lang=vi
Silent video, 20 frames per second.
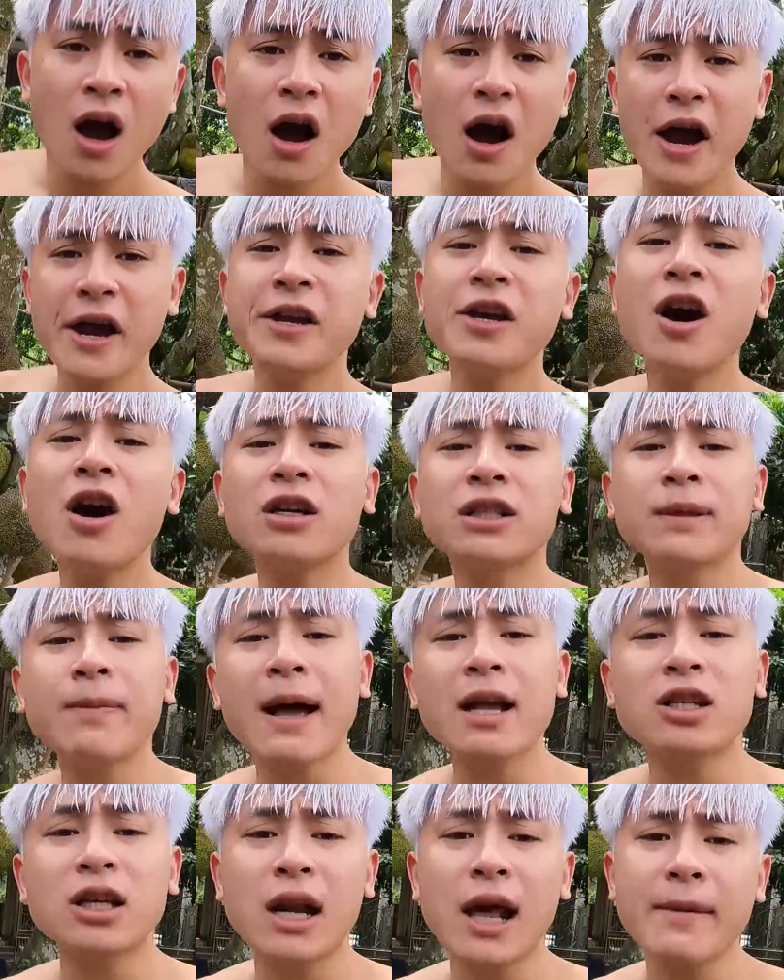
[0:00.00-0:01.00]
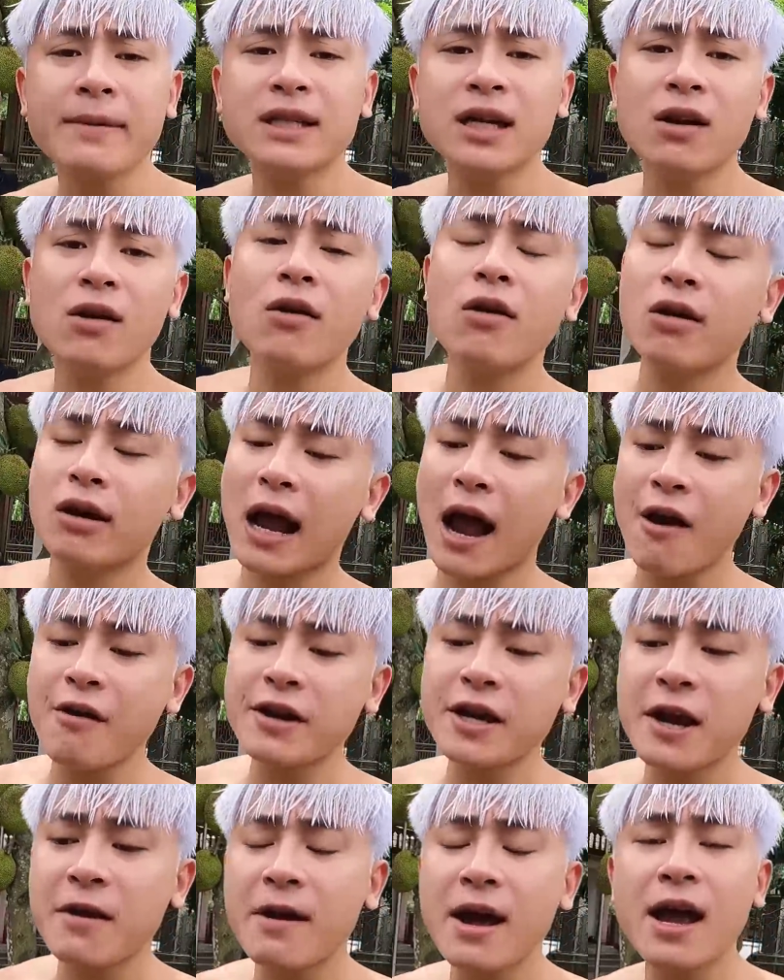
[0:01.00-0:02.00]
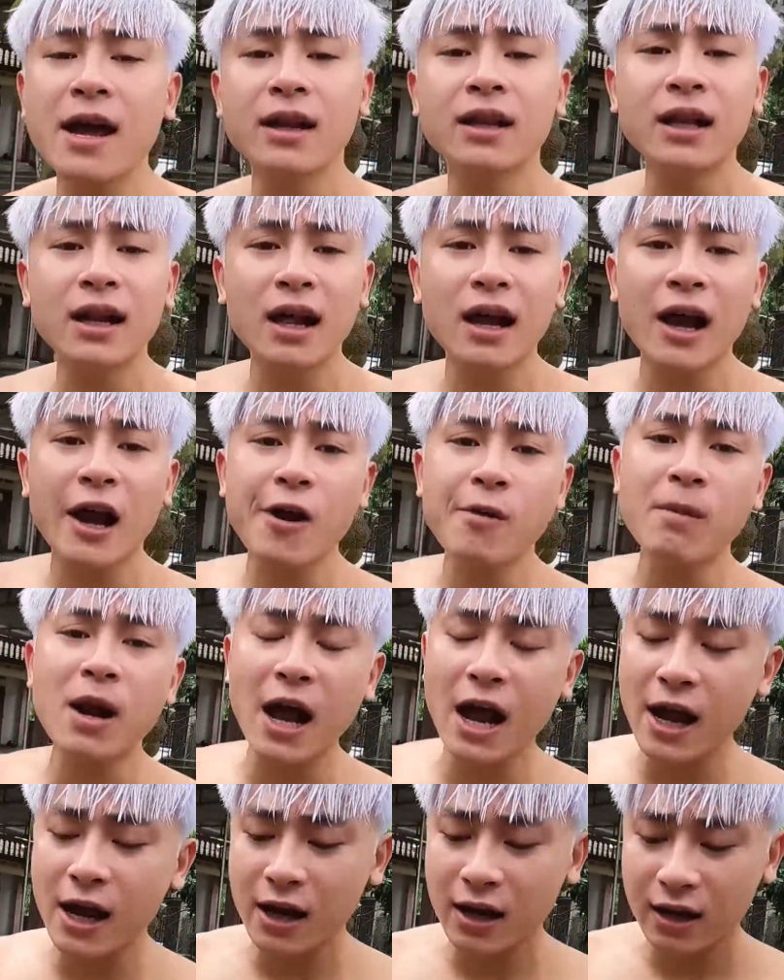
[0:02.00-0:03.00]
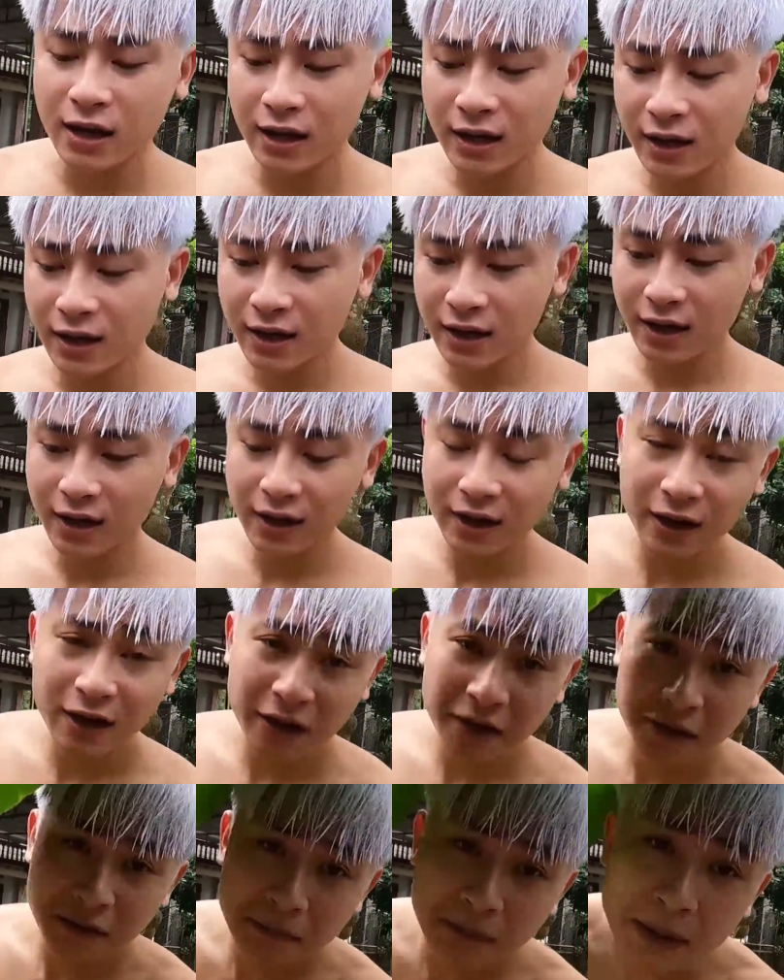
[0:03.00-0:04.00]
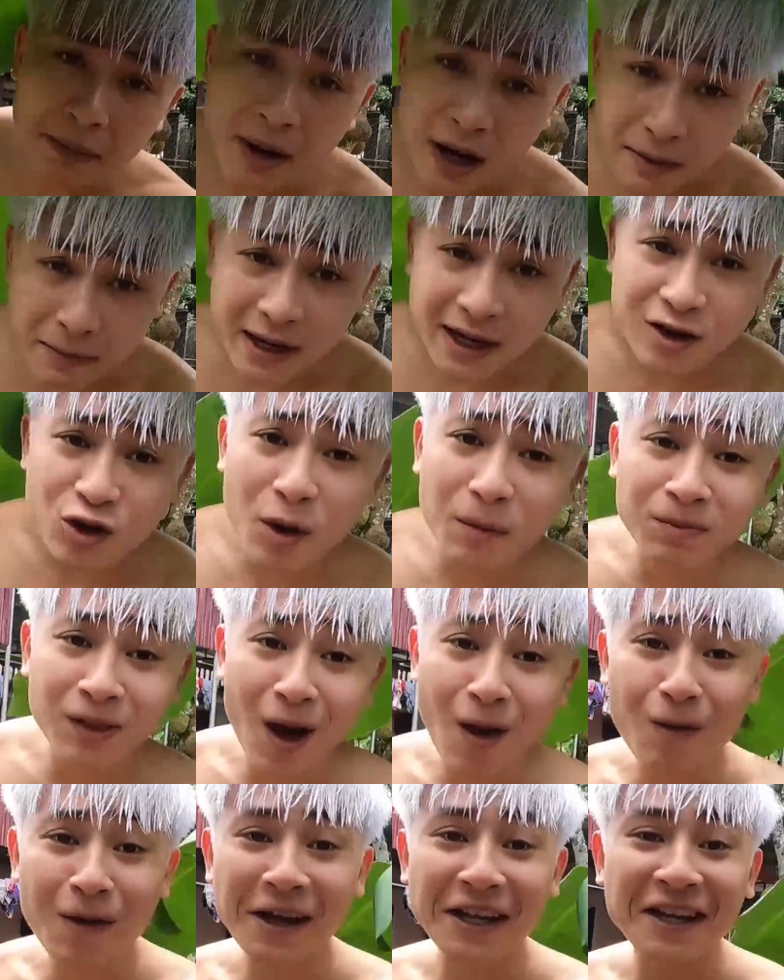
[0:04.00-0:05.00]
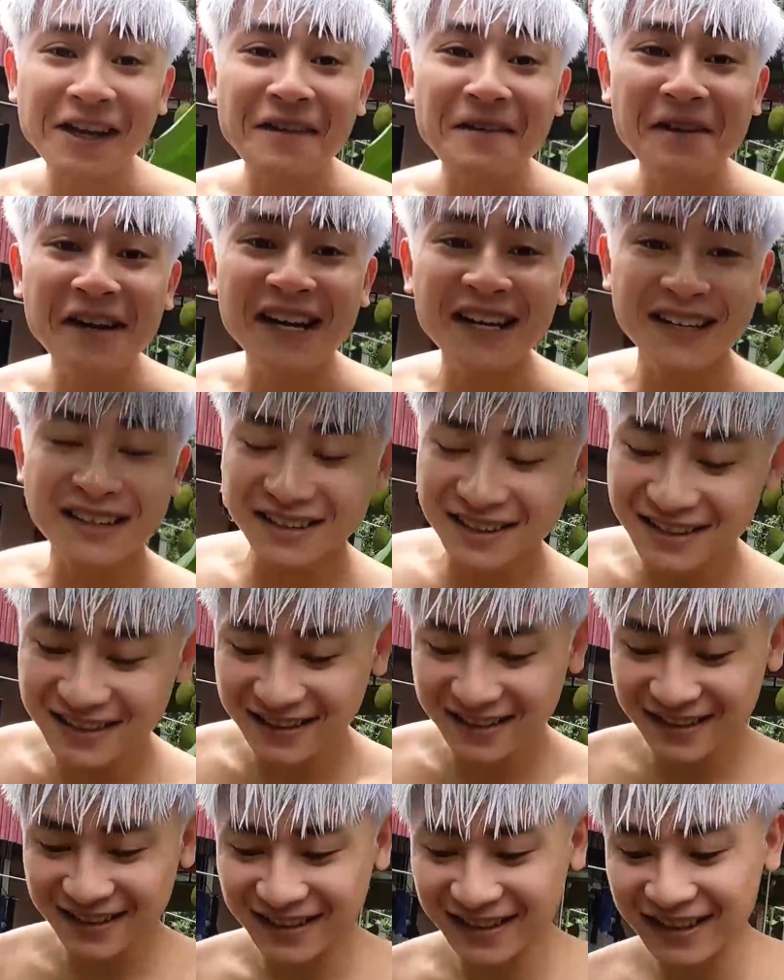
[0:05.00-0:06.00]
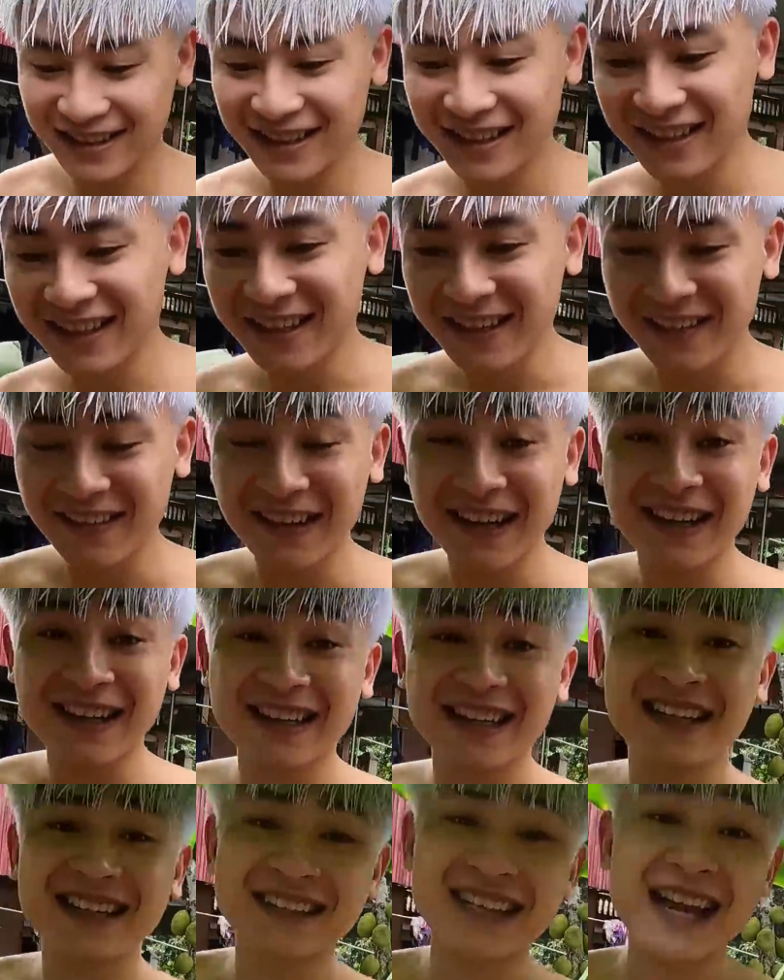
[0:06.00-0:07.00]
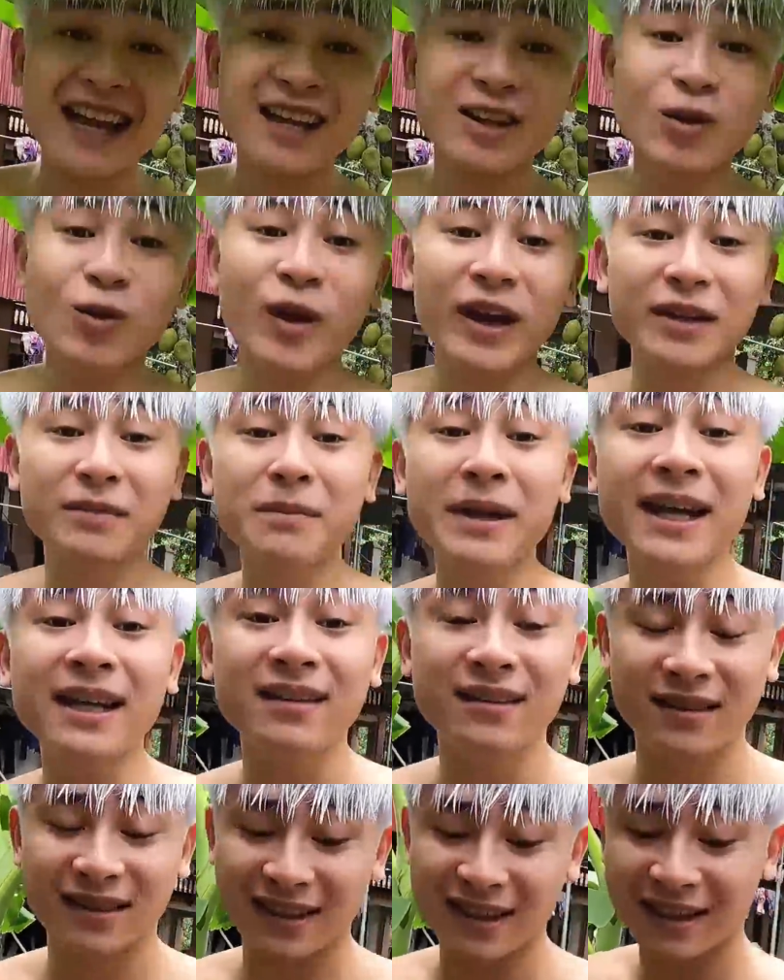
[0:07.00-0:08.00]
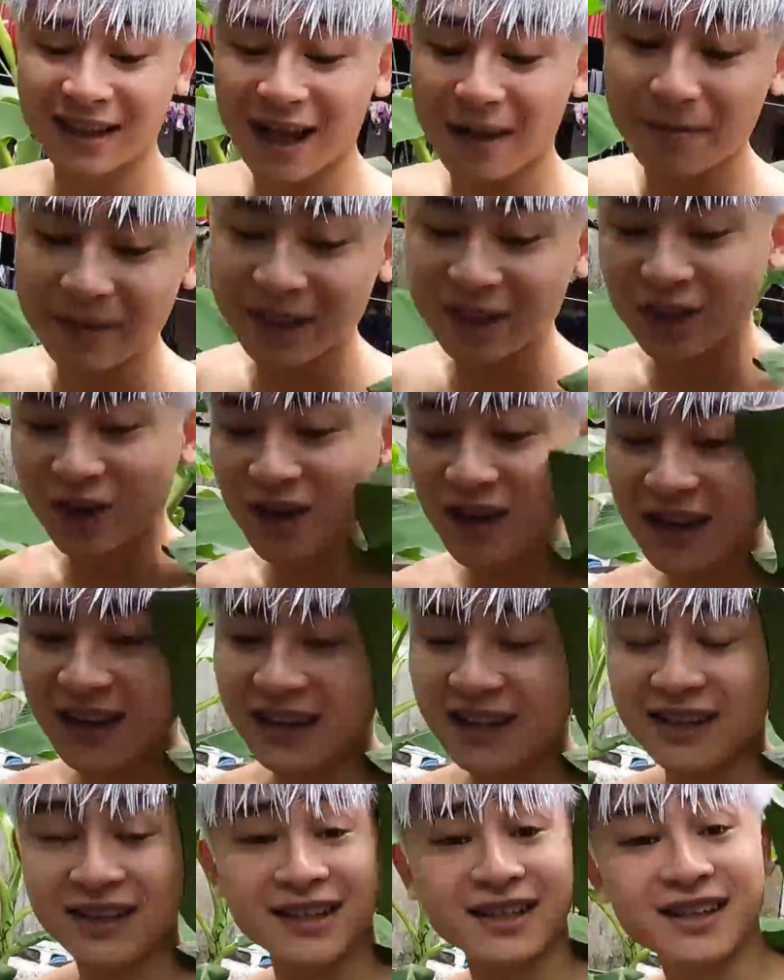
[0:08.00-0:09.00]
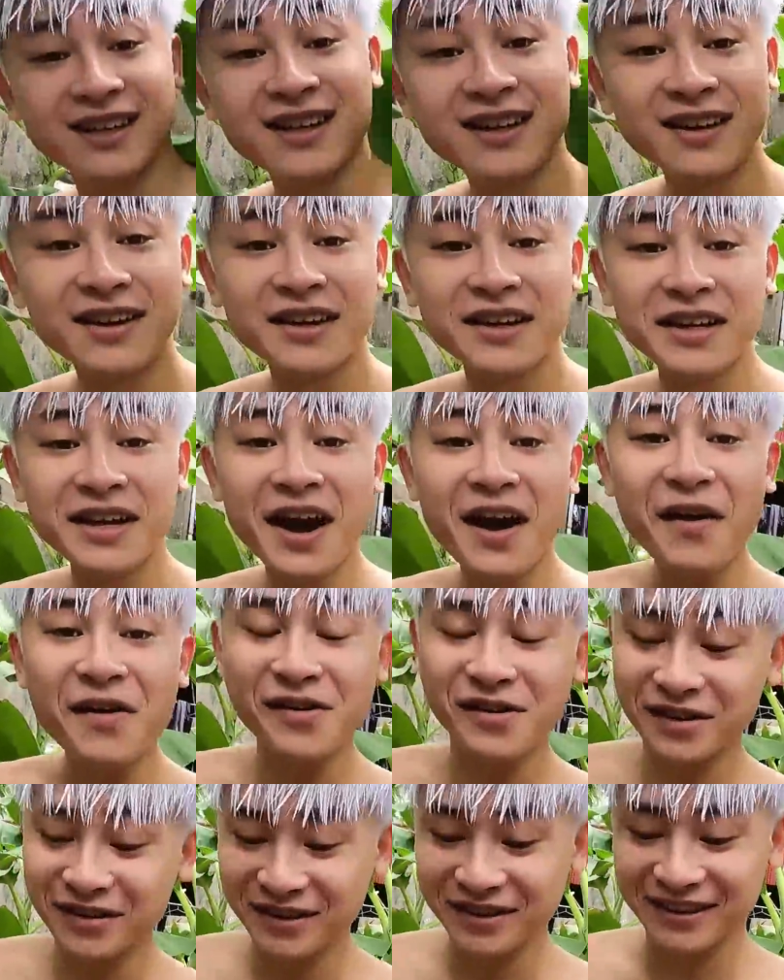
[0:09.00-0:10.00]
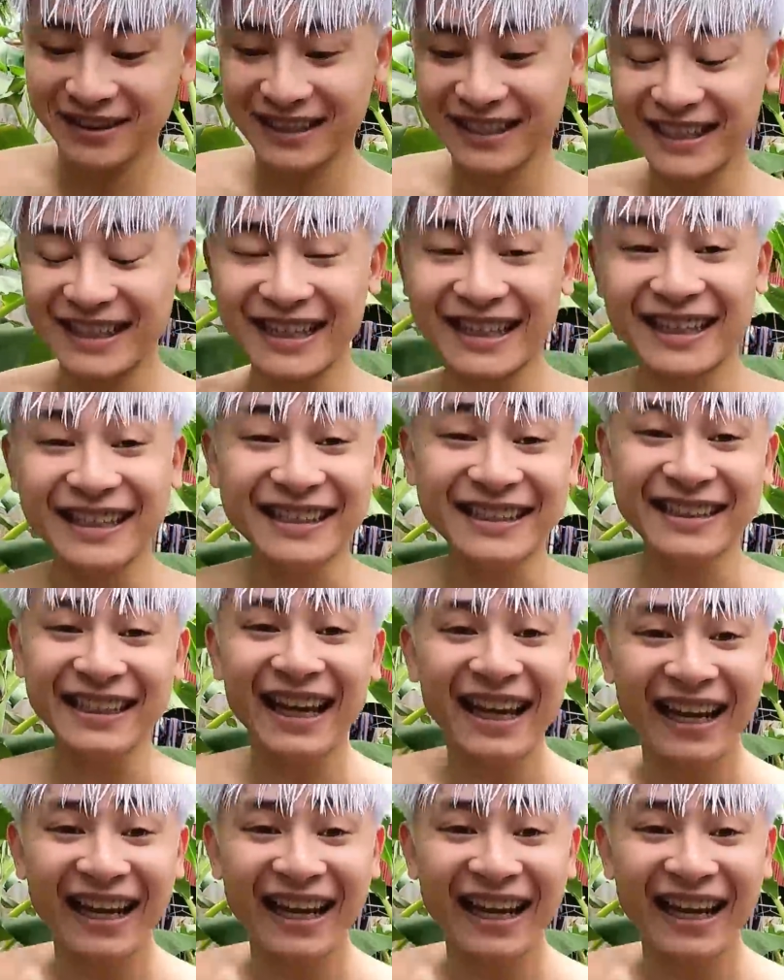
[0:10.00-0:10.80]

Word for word: Ấy yo, xin bạn trở lại với channel Hậu Cáo anh em ơi. Thì là ngày hôm nay mình mới bị nhuộm tóc anh em ạ. À, ra thu hoạch mít để cắm lên cho người yêu. Đấy.